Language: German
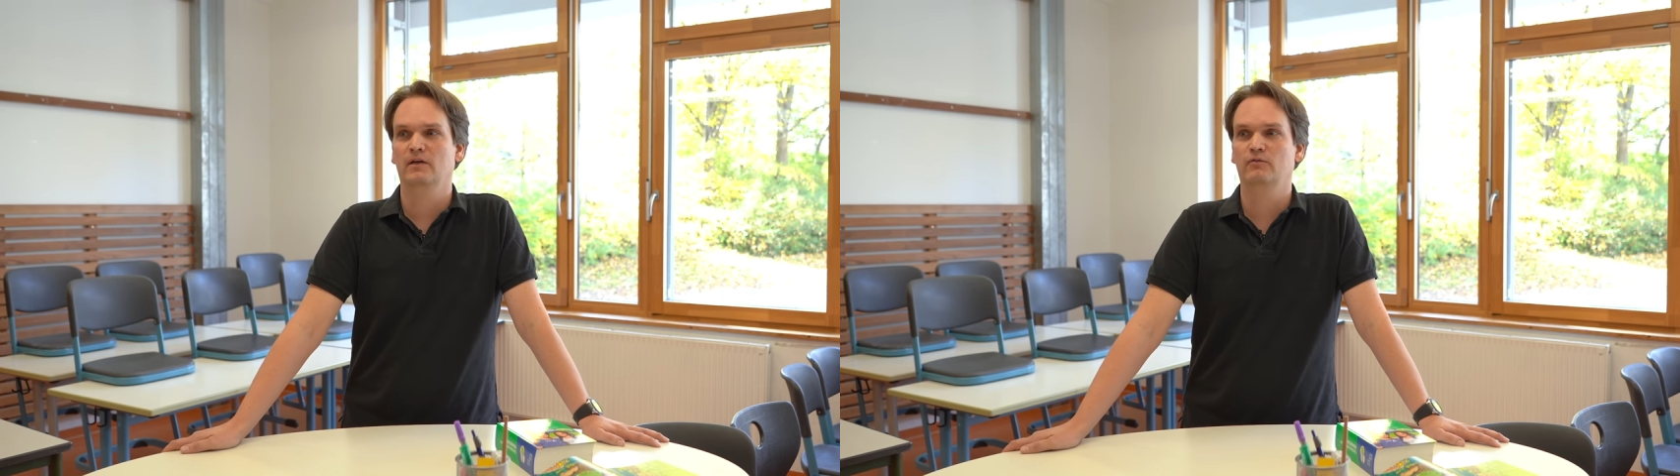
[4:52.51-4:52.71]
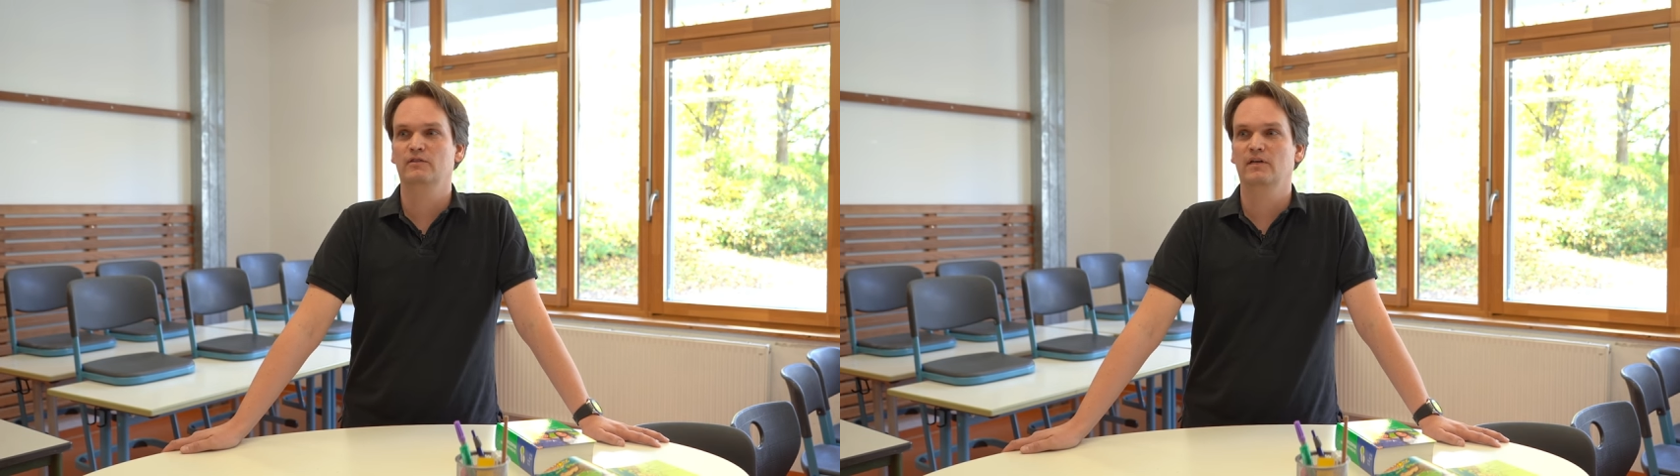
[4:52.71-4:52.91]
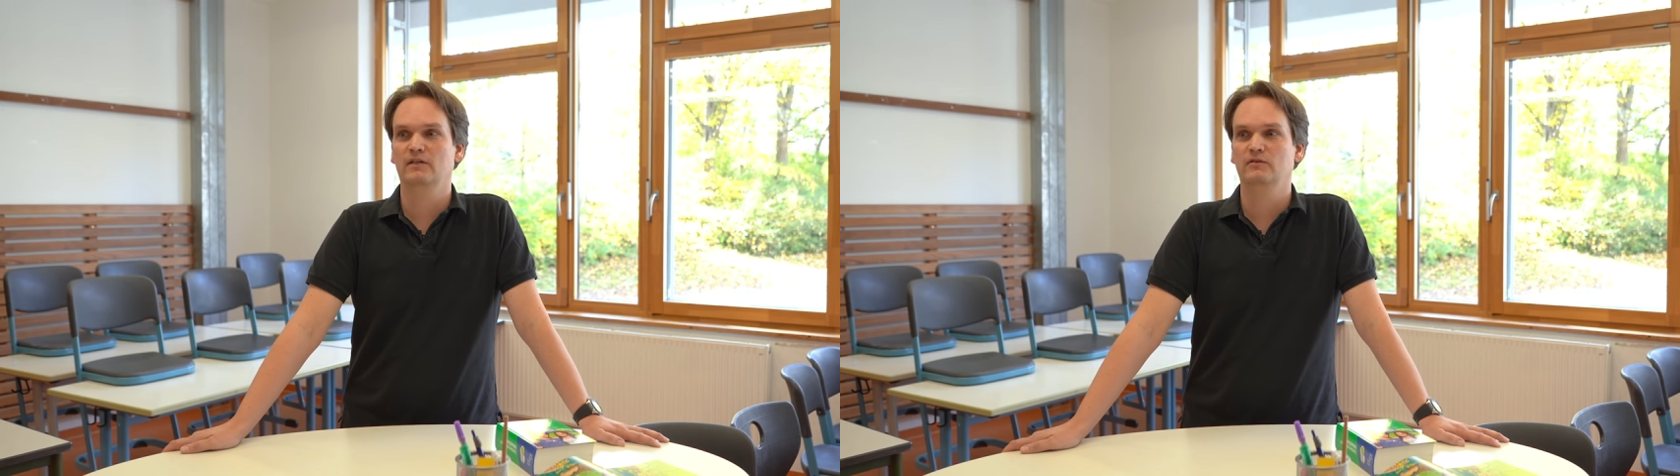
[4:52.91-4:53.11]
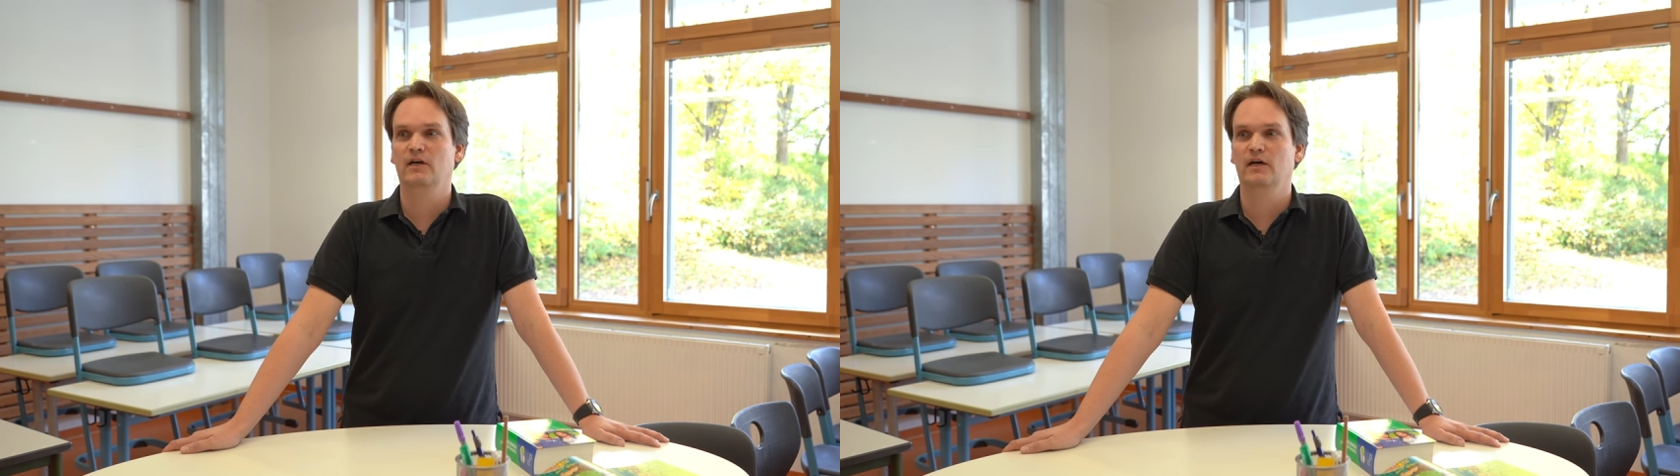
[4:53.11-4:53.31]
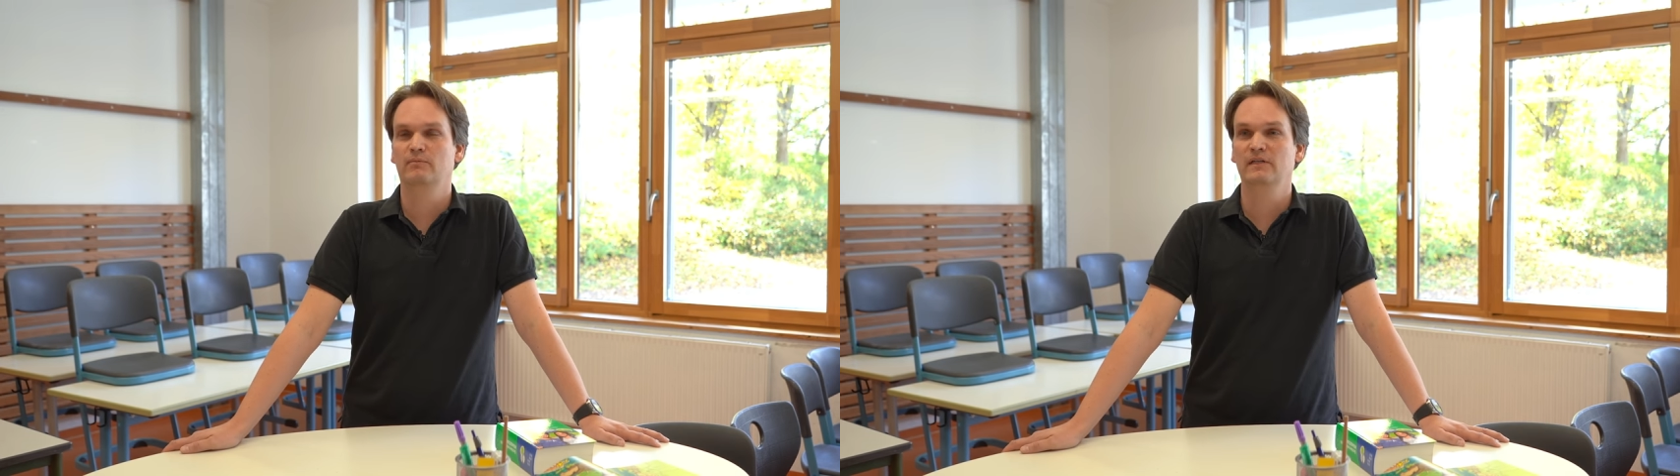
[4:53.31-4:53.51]
ich würde sagen, so eine
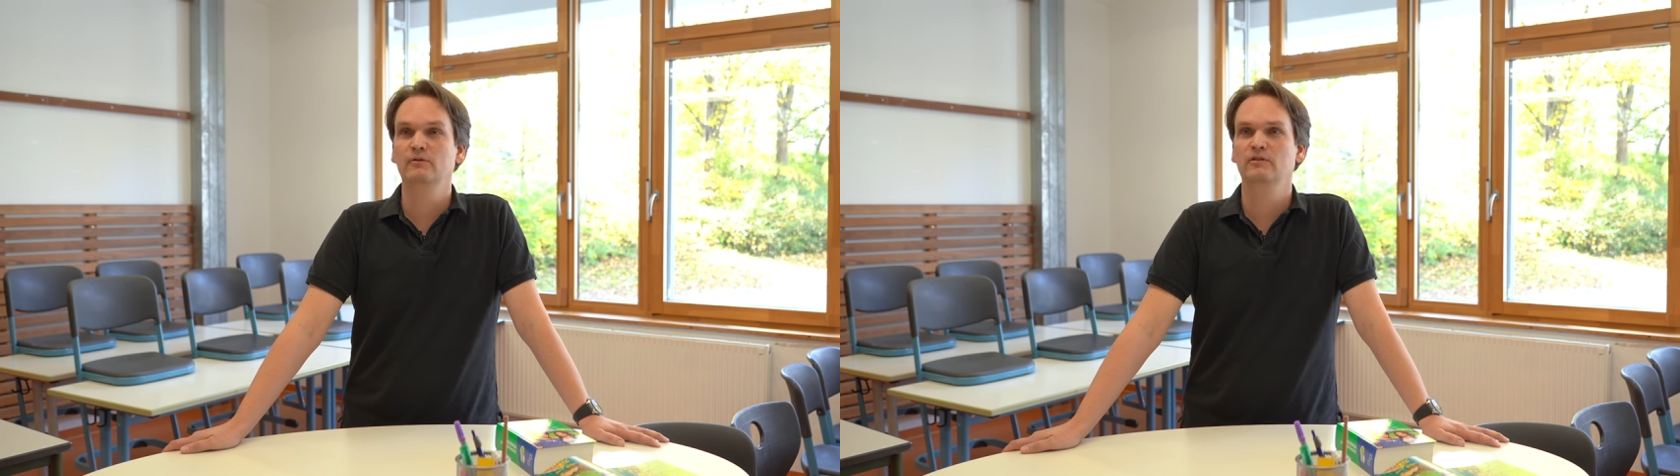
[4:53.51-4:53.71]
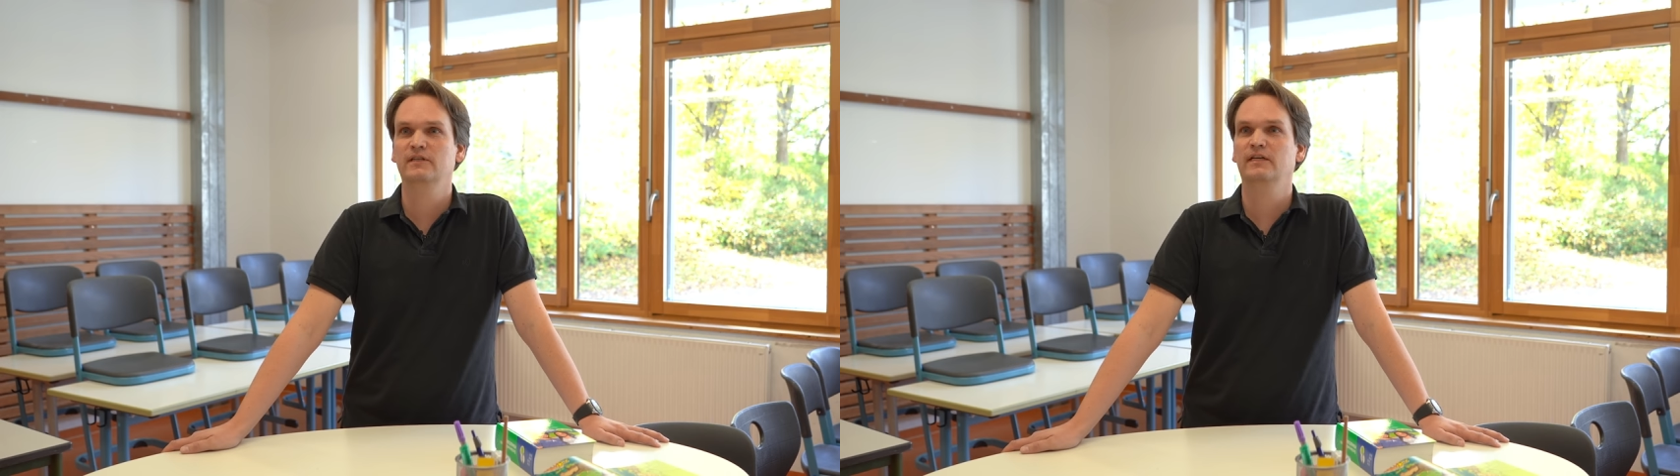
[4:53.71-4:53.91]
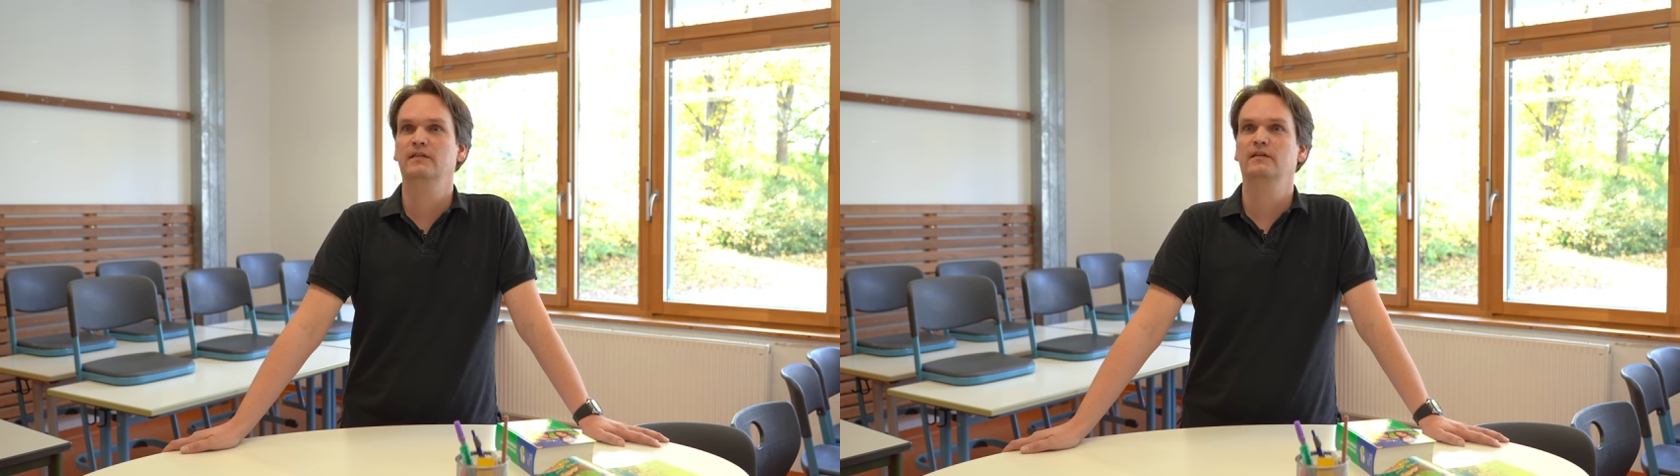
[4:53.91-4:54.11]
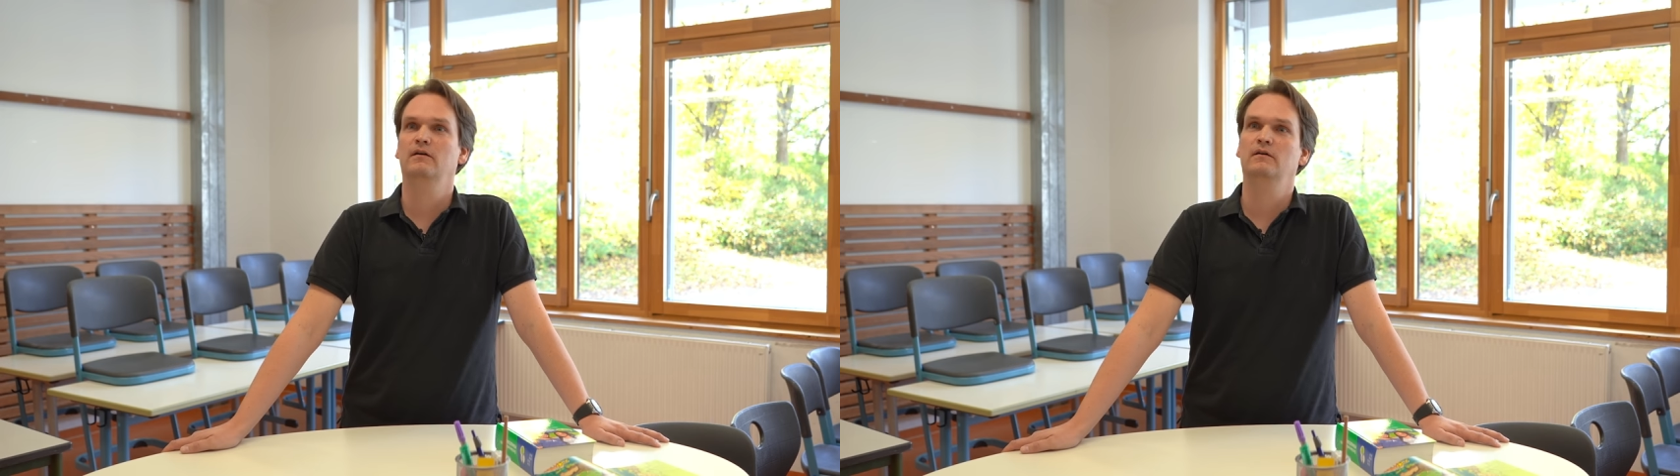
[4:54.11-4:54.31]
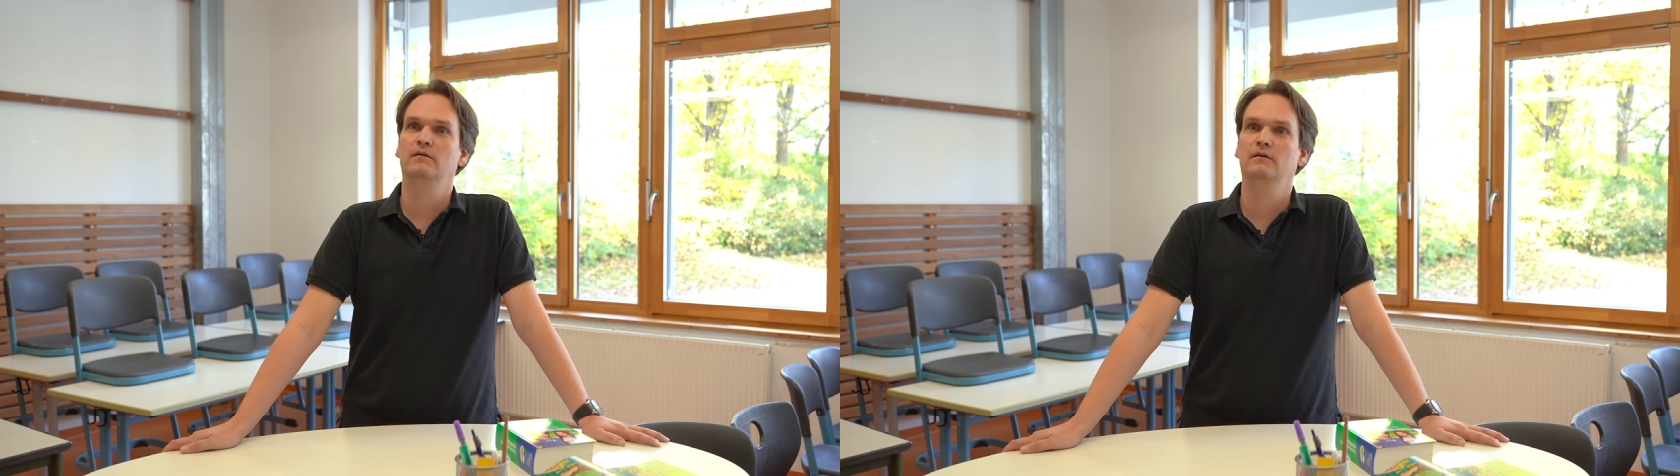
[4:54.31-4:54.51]
Art Bildungstechniker.